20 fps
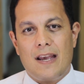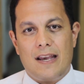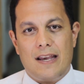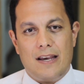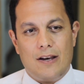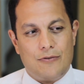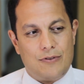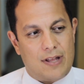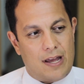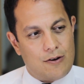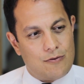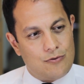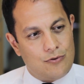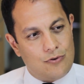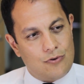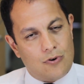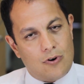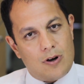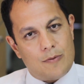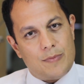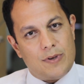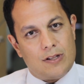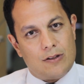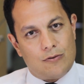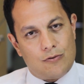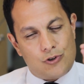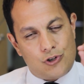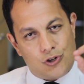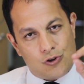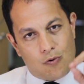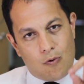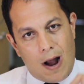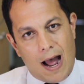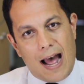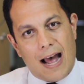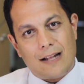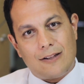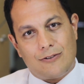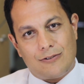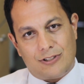Eu dei o um nome dos
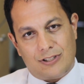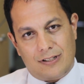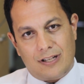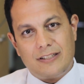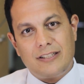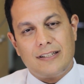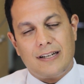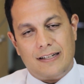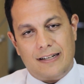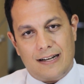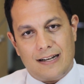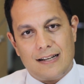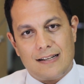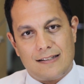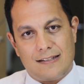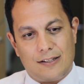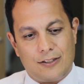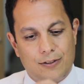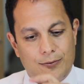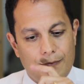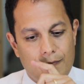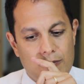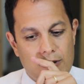quartos das crianças